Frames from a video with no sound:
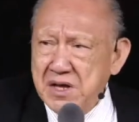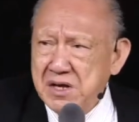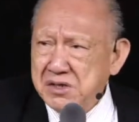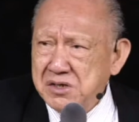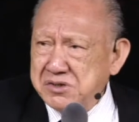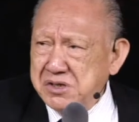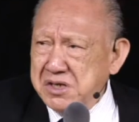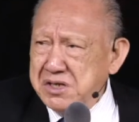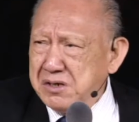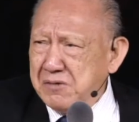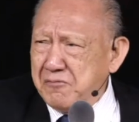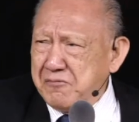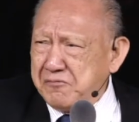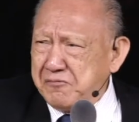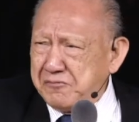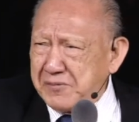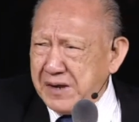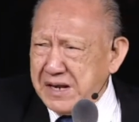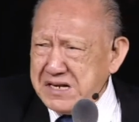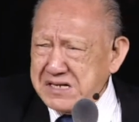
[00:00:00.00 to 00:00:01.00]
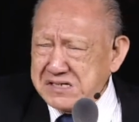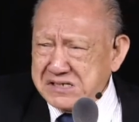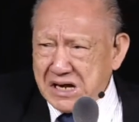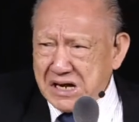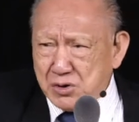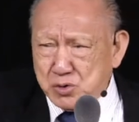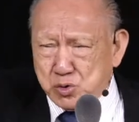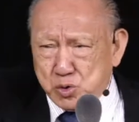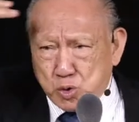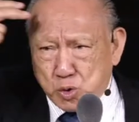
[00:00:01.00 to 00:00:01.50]
是一个非常
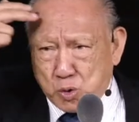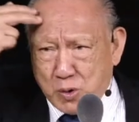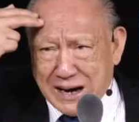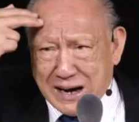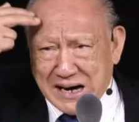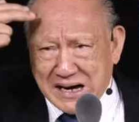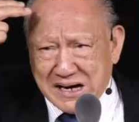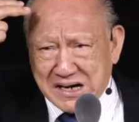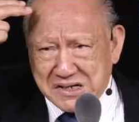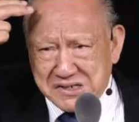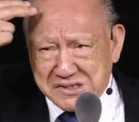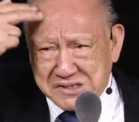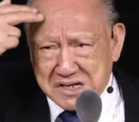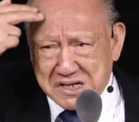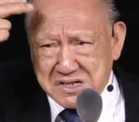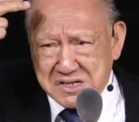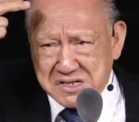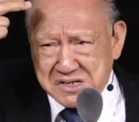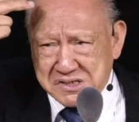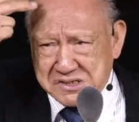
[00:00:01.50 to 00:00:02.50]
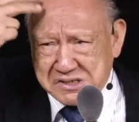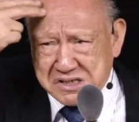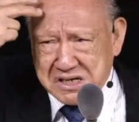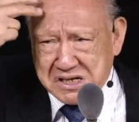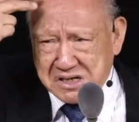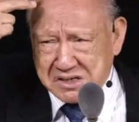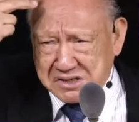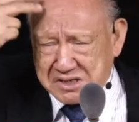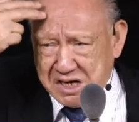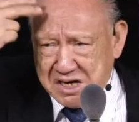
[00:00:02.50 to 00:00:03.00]
创新
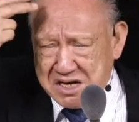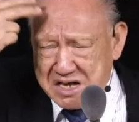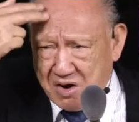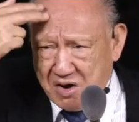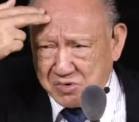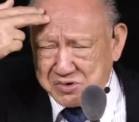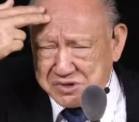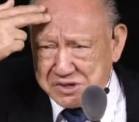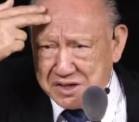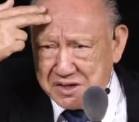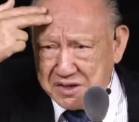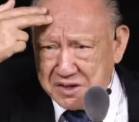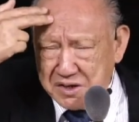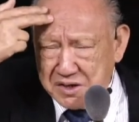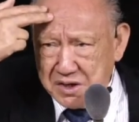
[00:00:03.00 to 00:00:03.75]
性的了解，